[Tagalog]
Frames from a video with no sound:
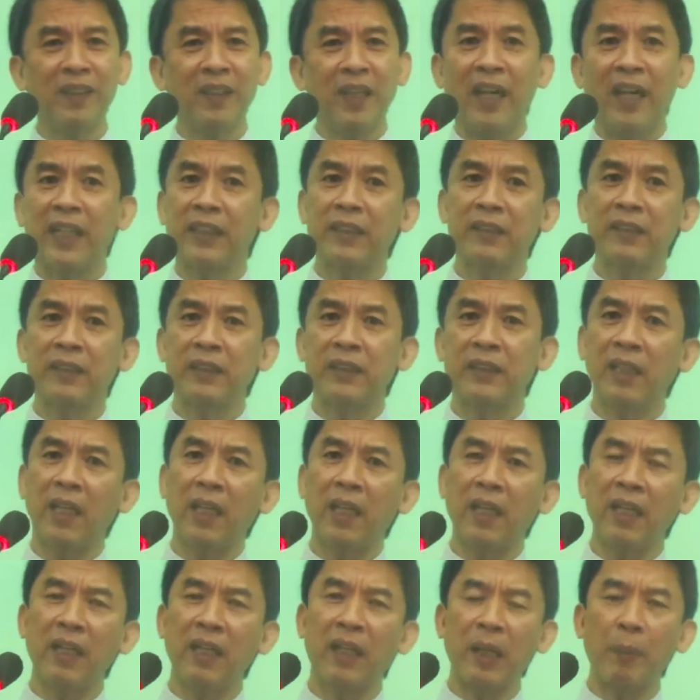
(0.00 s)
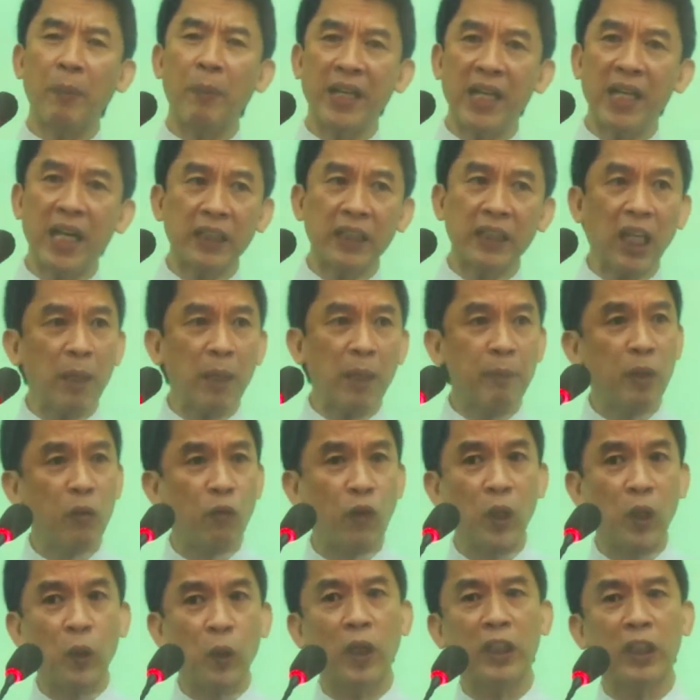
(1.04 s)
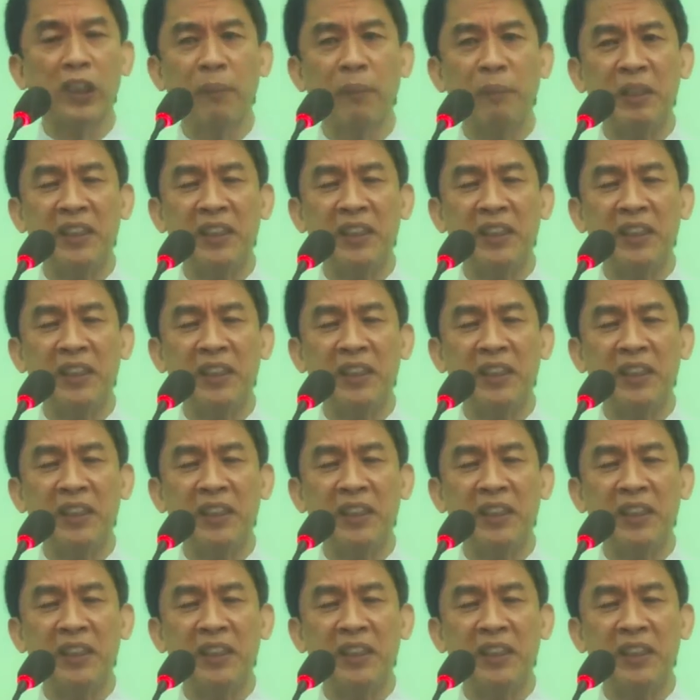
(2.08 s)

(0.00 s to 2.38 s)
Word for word: At sa Kabanata 18 at 19,